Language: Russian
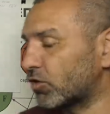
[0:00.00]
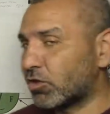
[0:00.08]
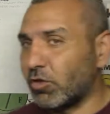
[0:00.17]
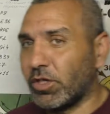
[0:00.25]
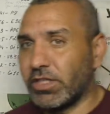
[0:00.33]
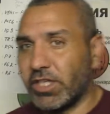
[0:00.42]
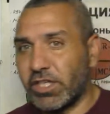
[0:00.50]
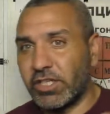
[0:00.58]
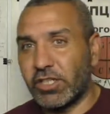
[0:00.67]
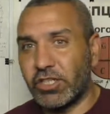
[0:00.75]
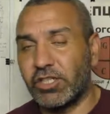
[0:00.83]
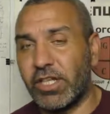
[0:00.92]
что энергия
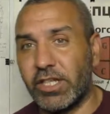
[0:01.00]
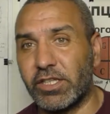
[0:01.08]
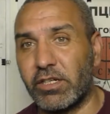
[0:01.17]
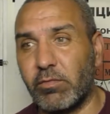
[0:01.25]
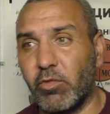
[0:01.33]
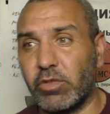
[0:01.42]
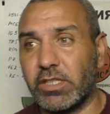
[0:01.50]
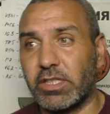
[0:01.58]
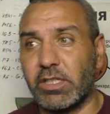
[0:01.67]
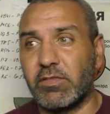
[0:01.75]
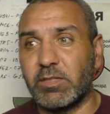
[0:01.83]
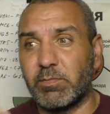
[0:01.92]
начинает работать,
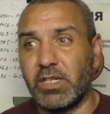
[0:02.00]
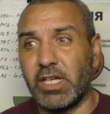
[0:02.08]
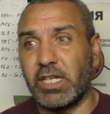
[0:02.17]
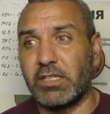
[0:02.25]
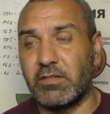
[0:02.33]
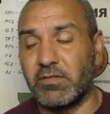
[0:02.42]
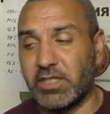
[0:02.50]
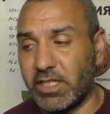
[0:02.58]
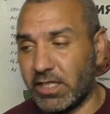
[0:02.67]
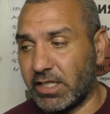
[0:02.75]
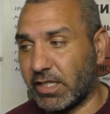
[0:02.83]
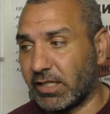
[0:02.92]
она воспаляет
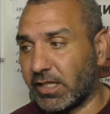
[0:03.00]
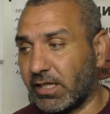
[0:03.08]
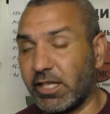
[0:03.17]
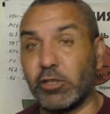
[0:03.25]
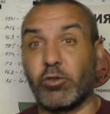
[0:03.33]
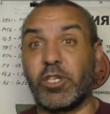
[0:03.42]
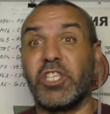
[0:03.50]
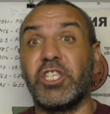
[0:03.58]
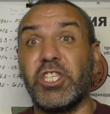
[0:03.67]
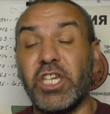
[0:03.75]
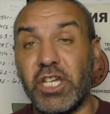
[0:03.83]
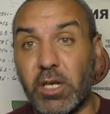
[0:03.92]
все те каналы, которые
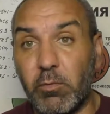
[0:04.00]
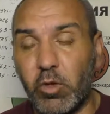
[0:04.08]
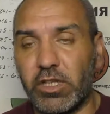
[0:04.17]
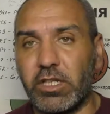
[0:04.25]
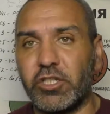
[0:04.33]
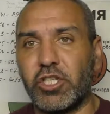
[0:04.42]
не работали,